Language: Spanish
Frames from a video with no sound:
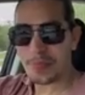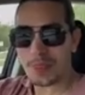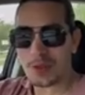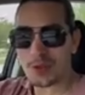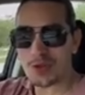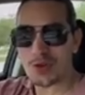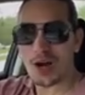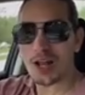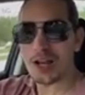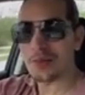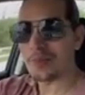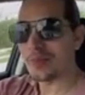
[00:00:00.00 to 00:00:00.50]

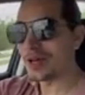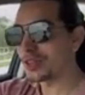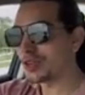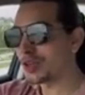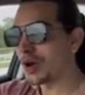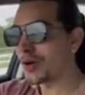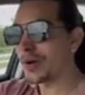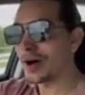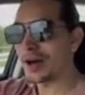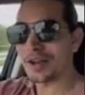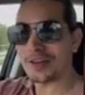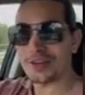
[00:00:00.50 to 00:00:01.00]
Yo alimento
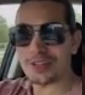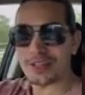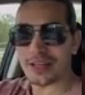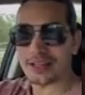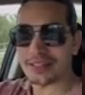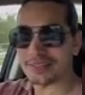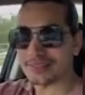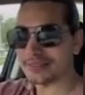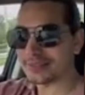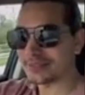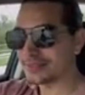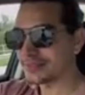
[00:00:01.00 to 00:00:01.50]
a varios de
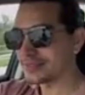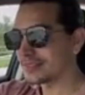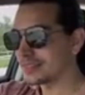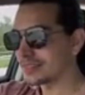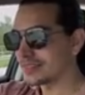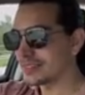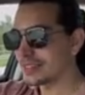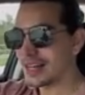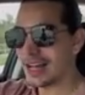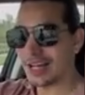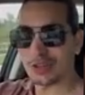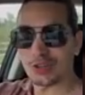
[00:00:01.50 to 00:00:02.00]
ahí.
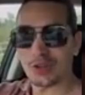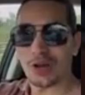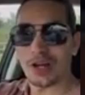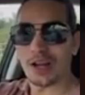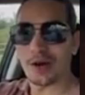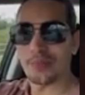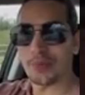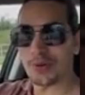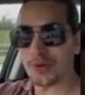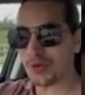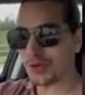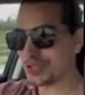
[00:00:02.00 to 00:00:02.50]
A toda
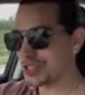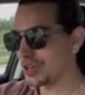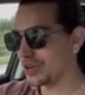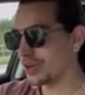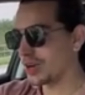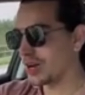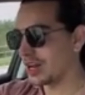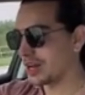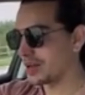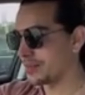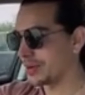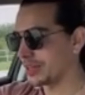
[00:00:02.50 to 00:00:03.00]
la producción
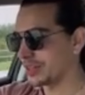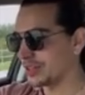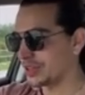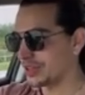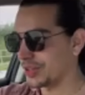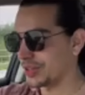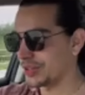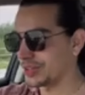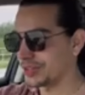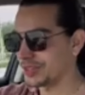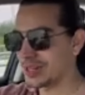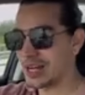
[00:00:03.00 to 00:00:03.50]
los alimento
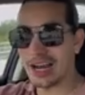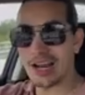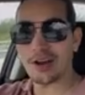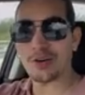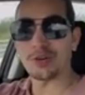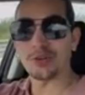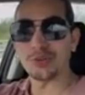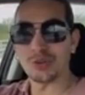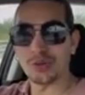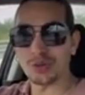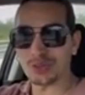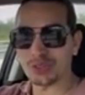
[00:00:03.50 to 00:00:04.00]
yo. A la
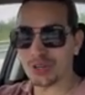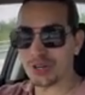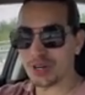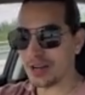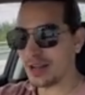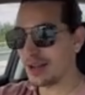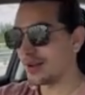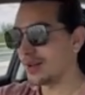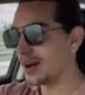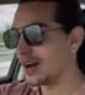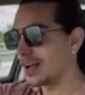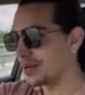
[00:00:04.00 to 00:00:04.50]

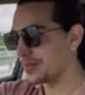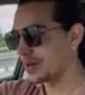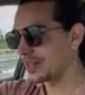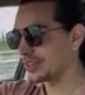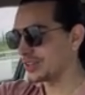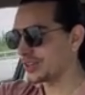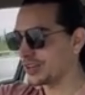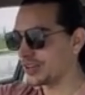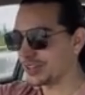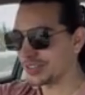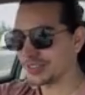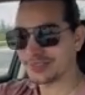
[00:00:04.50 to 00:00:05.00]
conductora los
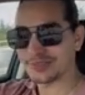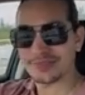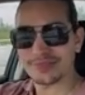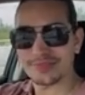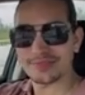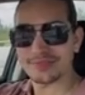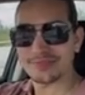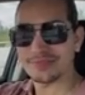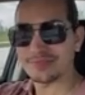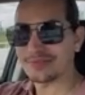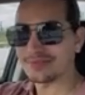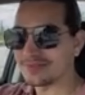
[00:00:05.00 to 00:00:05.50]
alimento yo.
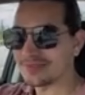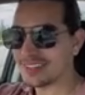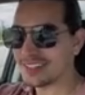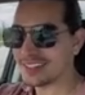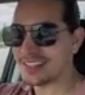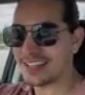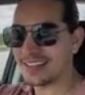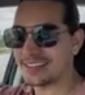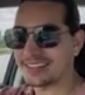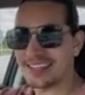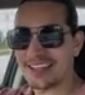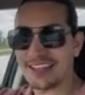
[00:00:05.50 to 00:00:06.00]

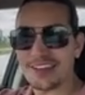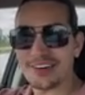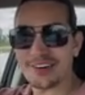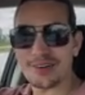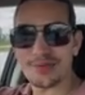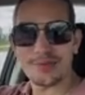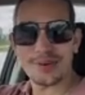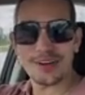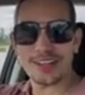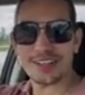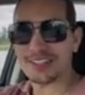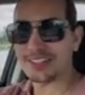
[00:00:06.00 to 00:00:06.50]
Sencillo
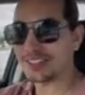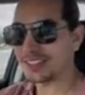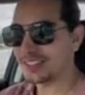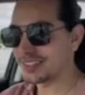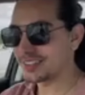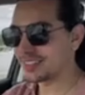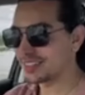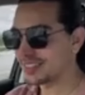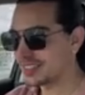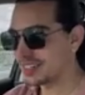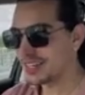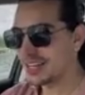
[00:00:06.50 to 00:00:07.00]
como eso.
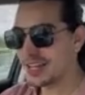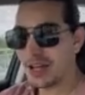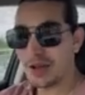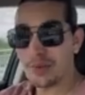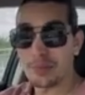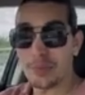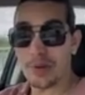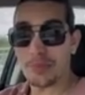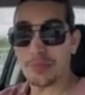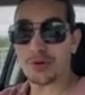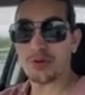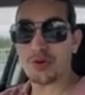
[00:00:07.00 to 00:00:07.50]

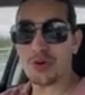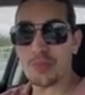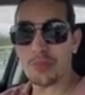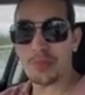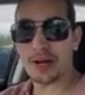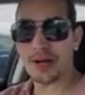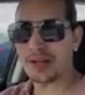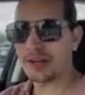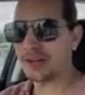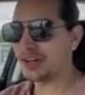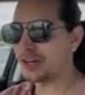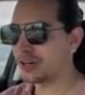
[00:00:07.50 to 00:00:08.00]
¿Me
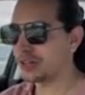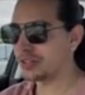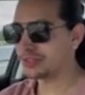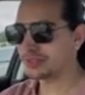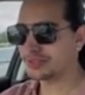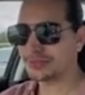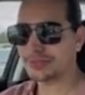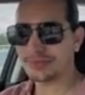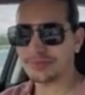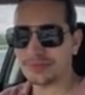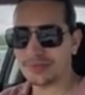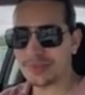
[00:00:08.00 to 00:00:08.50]
preocupa? No.
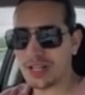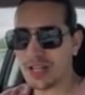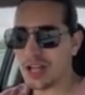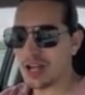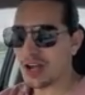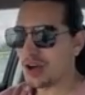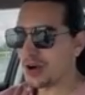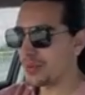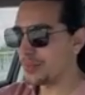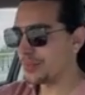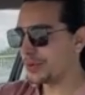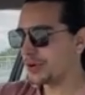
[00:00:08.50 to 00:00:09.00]

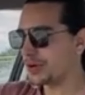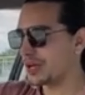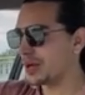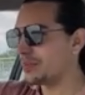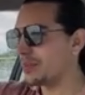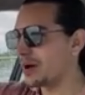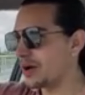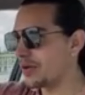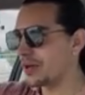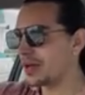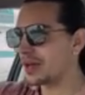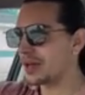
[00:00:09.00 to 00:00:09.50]
Porque
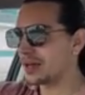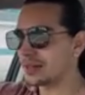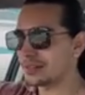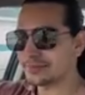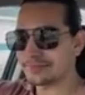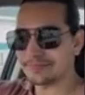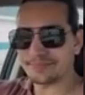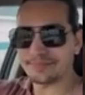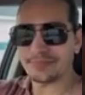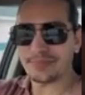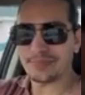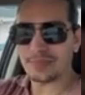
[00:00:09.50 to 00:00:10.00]
más bien
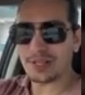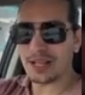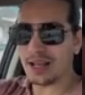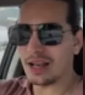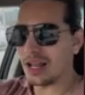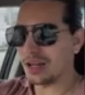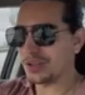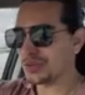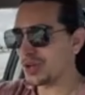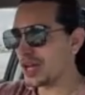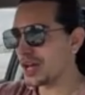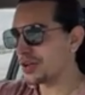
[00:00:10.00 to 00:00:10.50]

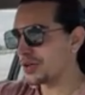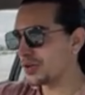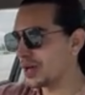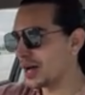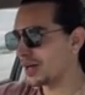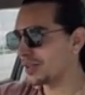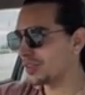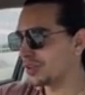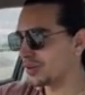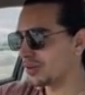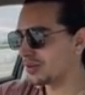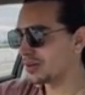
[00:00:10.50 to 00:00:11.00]
la estoy
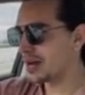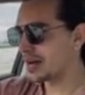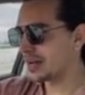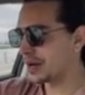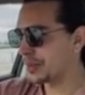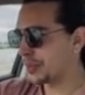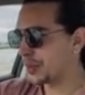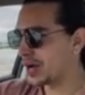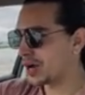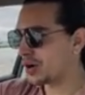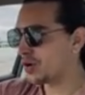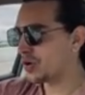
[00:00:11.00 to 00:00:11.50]
ayudando a que
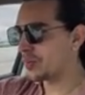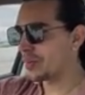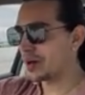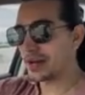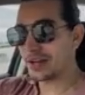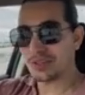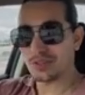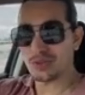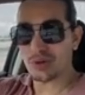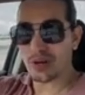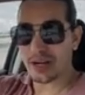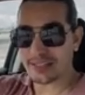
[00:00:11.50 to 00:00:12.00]
pueda
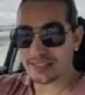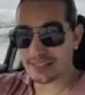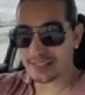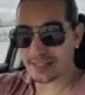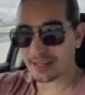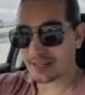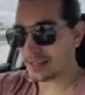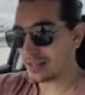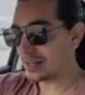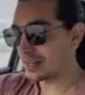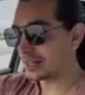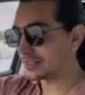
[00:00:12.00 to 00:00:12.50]
comer en su casa
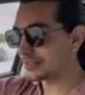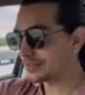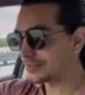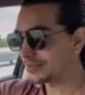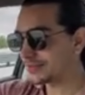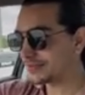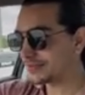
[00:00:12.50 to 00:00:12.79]
tranquila,